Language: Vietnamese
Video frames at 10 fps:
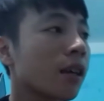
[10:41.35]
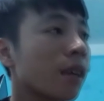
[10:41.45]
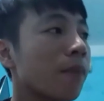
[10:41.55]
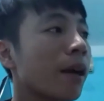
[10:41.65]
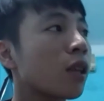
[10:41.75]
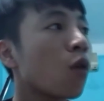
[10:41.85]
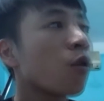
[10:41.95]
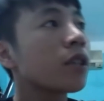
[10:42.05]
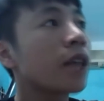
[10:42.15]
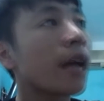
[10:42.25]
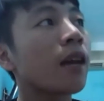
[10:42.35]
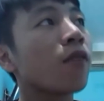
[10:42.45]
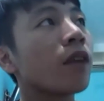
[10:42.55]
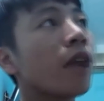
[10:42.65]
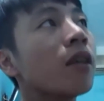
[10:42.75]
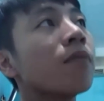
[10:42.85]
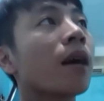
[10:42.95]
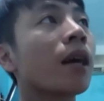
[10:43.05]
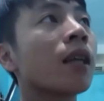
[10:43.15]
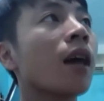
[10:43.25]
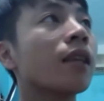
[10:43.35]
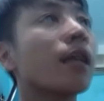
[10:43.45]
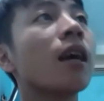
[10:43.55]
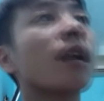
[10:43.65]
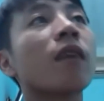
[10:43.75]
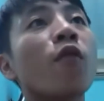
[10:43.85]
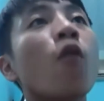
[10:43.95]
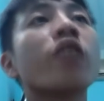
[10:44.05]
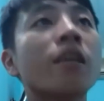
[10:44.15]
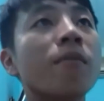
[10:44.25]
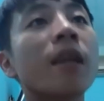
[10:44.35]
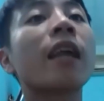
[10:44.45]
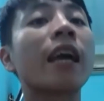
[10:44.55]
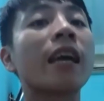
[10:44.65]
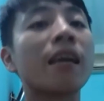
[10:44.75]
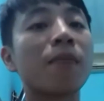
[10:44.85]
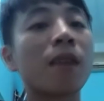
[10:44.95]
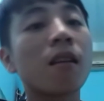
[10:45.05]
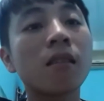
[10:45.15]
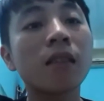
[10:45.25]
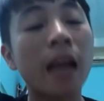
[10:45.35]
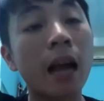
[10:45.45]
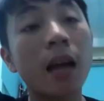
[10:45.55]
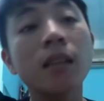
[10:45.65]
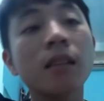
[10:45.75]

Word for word: cái mái tôn nó sát luôn nếu như mà cái thời tiết ở thành phố Hồ Chí Minh này mà nó nắng